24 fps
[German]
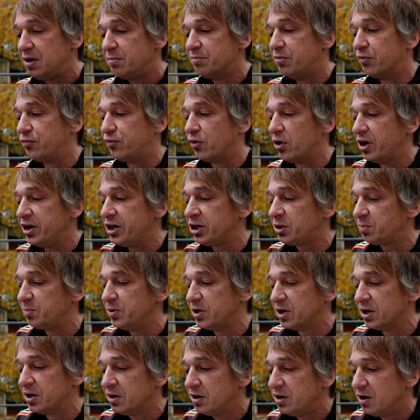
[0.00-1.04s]
bevor ich
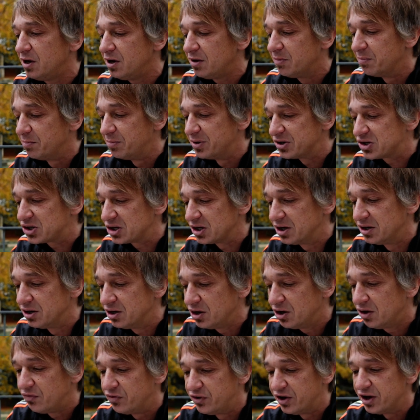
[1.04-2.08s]
mir ein bisschen
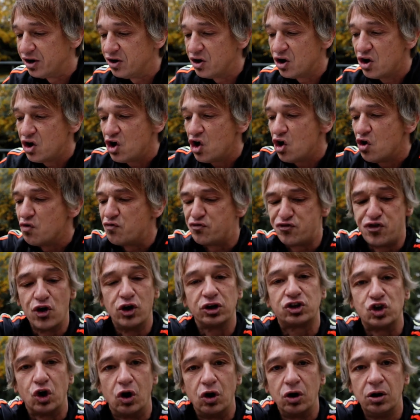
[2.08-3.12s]
den
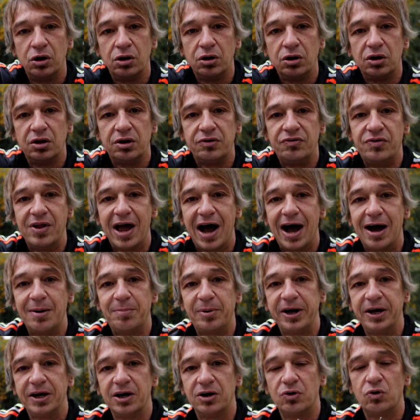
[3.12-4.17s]
Feuilleton
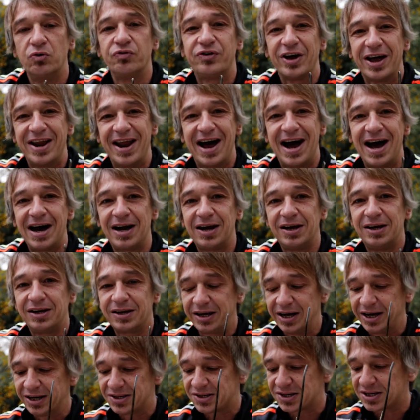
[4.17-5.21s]
bringe Und danach
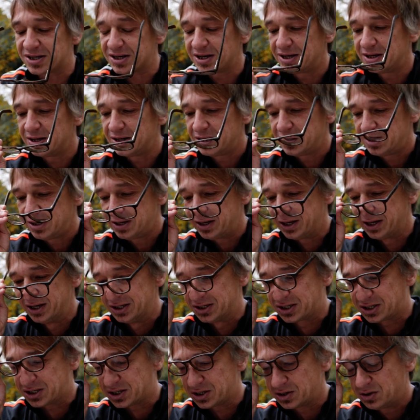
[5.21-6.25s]
geht es
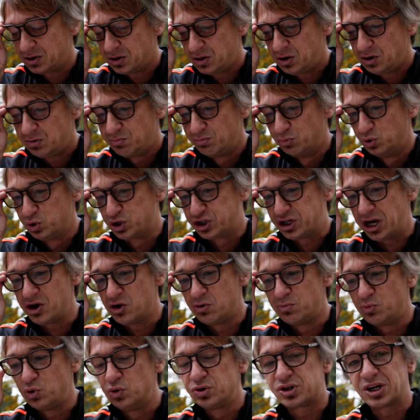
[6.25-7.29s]
ins
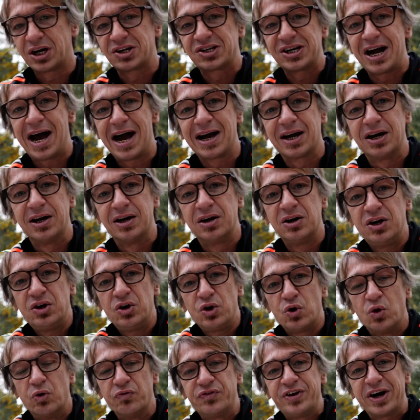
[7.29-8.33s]
Museum unter Tage.
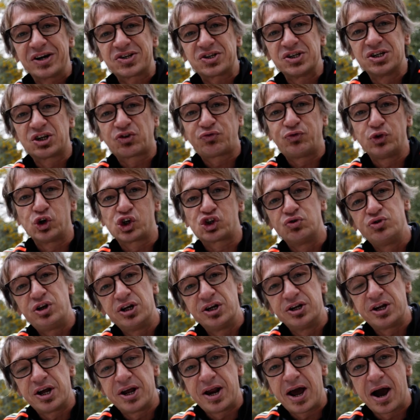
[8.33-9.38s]
Und das ist für
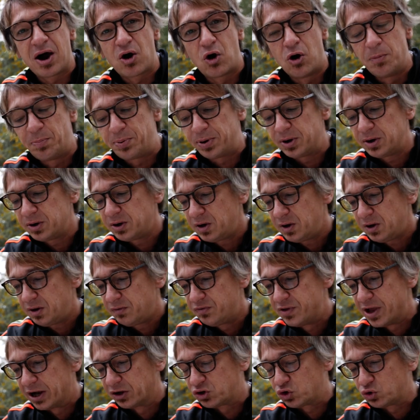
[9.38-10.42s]
Studierende der RUP
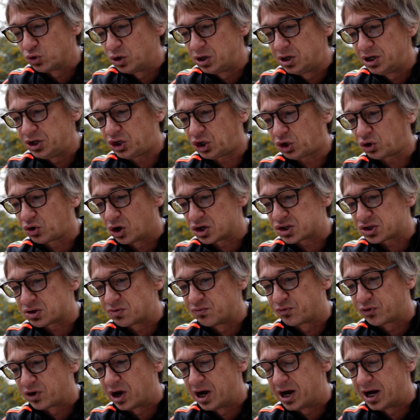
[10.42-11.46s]
natürlich
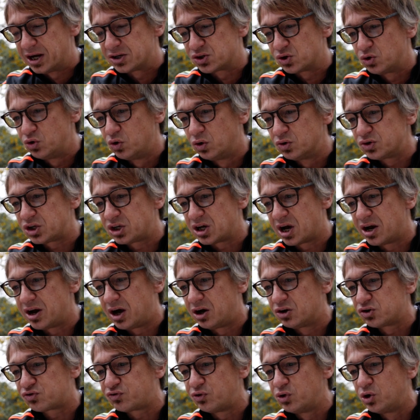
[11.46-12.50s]
kostenfrei. Also lohnt sich ein
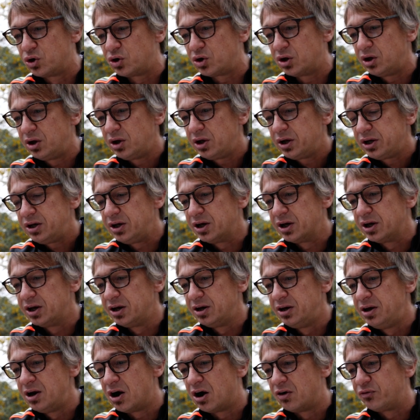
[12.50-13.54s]
Ausflug
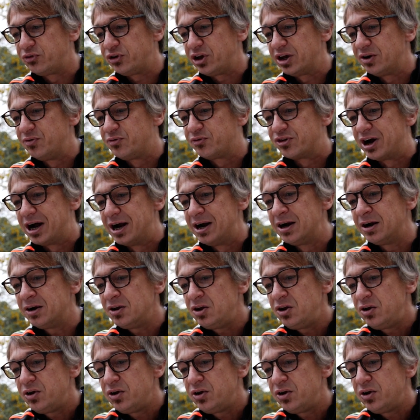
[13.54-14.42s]
hierhin auf jeden Fall.